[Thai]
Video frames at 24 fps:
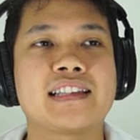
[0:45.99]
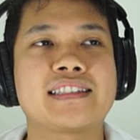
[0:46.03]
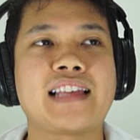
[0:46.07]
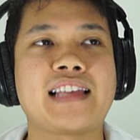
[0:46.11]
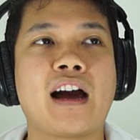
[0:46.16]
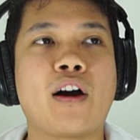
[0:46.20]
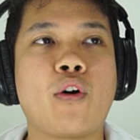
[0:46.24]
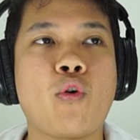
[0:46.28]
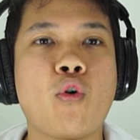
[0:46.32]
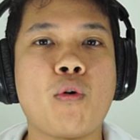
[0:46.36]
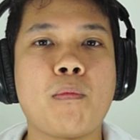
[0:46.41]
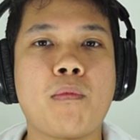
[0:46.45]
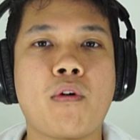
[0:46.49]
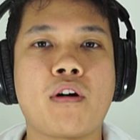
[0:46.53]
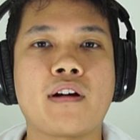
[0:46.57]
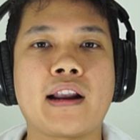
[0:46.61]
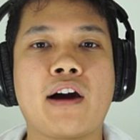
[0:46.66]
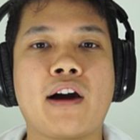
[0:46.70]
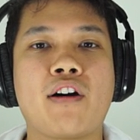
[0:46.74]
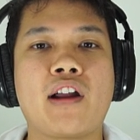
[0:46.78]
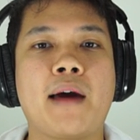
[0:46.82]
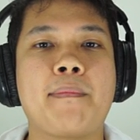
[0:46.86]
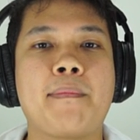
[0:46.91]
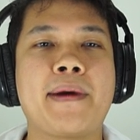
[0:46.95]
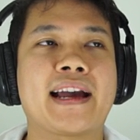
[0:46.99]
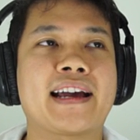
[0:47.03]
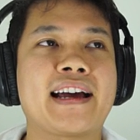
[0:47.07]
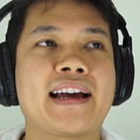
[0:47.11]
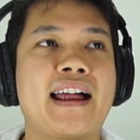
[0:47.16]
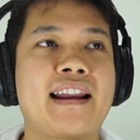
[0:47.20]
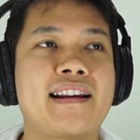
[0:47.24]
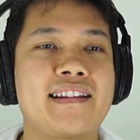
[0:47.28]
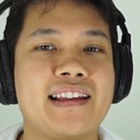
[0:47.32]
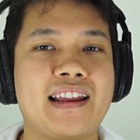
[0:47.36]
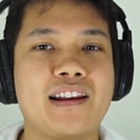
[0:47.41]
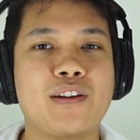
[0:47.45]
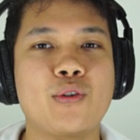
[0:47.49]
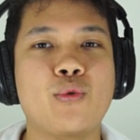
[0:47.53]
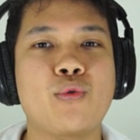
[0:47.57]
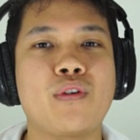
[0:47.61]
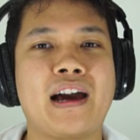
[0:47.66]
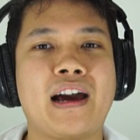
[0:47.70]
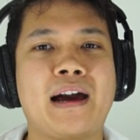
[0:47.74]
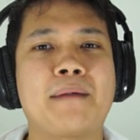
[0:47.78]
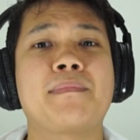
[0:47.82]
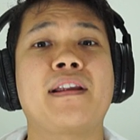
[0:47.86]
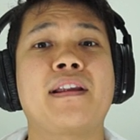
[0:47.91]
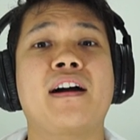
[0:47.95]
สังคมของเราแห่งการเรียนรู้
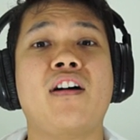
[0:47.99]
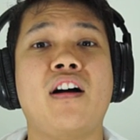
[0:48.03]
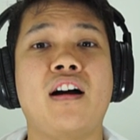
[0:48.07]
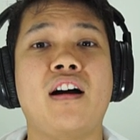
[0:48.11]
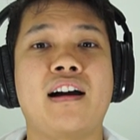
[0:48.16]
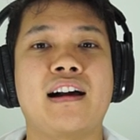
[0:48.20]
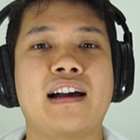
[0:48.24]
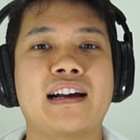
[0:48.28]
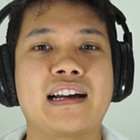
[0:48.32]
นะครับแล้วก็